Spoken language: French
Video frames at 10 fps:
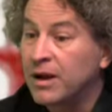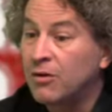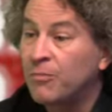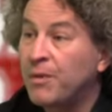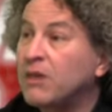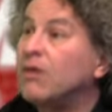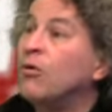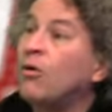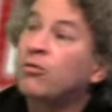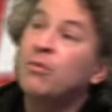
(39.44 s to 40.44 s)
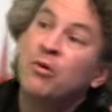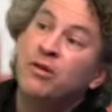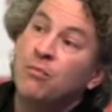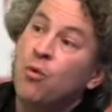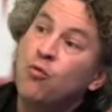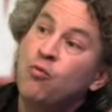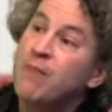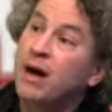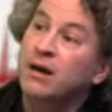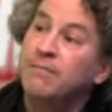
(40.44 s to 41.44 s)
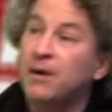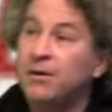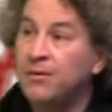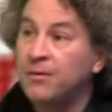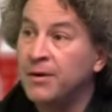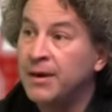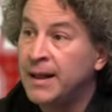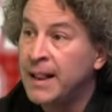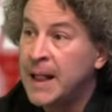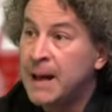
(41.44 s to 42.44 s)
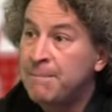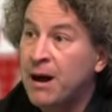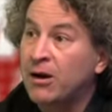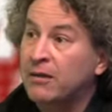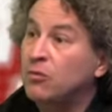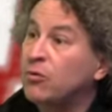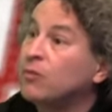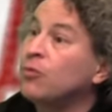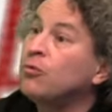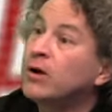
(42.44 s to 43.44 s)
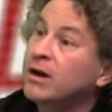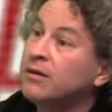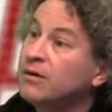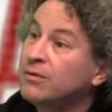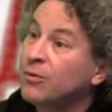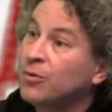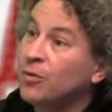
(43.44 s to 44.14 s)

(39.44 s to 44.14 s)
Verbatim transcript: de la campagne, en ce moment, c'est beaucoup marqué par, euh, par la situation en Ukraine. Hein.